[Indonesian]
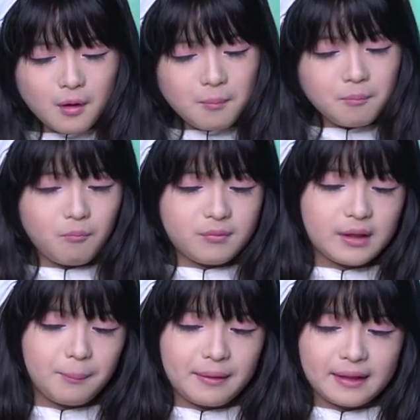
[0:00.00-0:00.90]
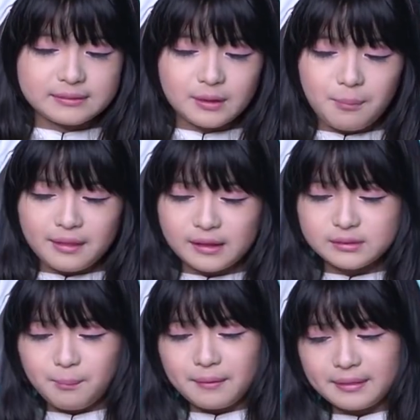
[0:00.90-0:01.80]
Hmm, sebentar, sebentar,
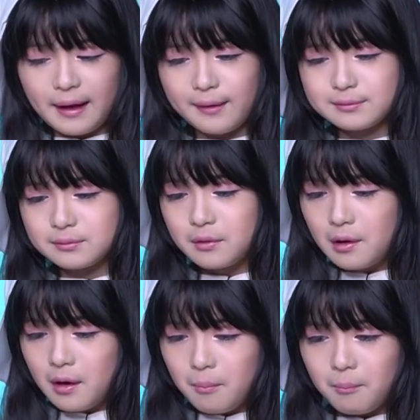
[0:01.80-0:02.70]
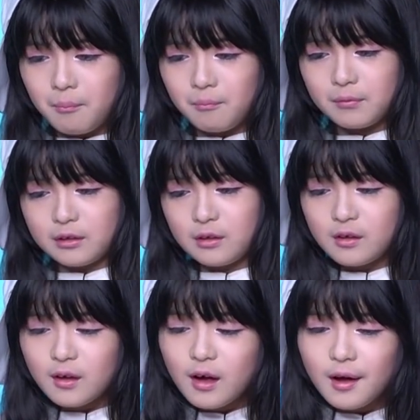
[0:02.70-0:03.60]
sebentar. Hmm, di
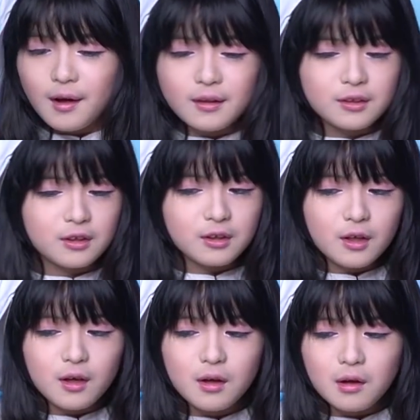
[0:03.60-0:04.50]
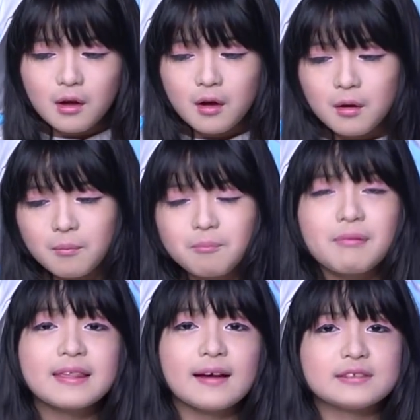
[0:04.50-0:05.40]
sini kah? Di sini. Hmm,
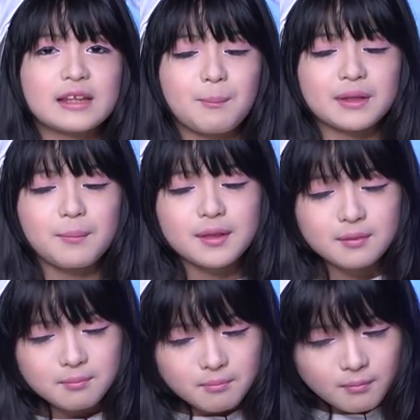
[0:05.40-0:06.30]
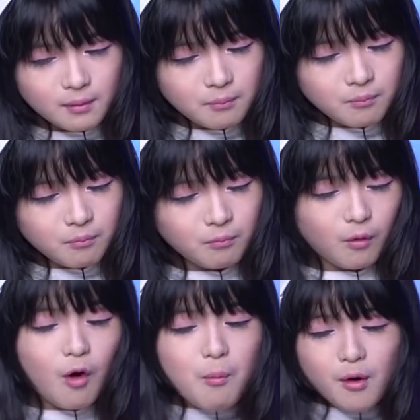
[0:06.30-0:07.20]
bentar ya teman-teman. Hmm,
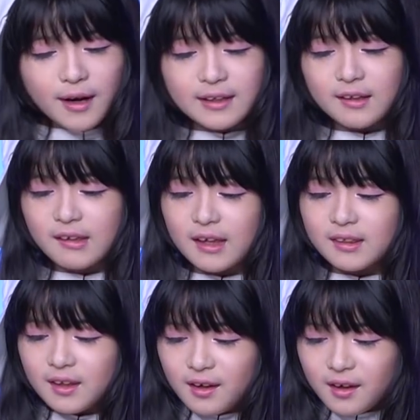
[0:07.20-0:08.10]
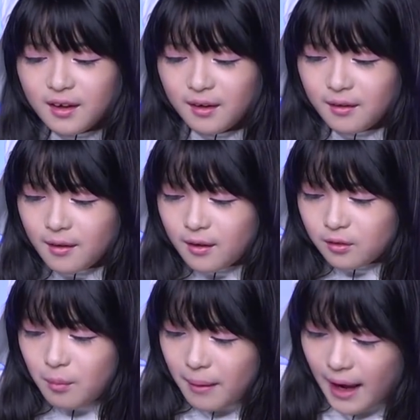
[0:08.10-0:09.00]
oh mungkin di sini.
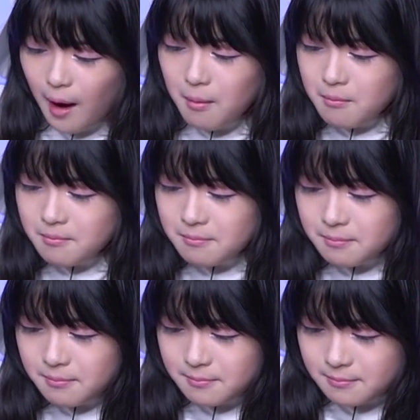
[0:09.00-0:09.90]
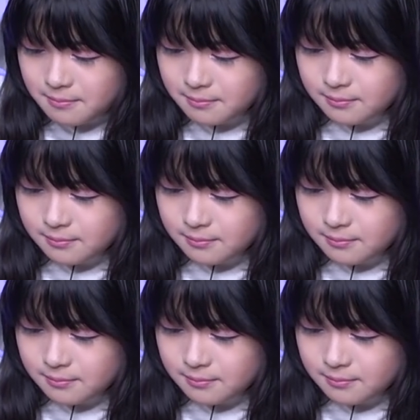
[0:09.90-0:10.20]
Coba ya. Hmm.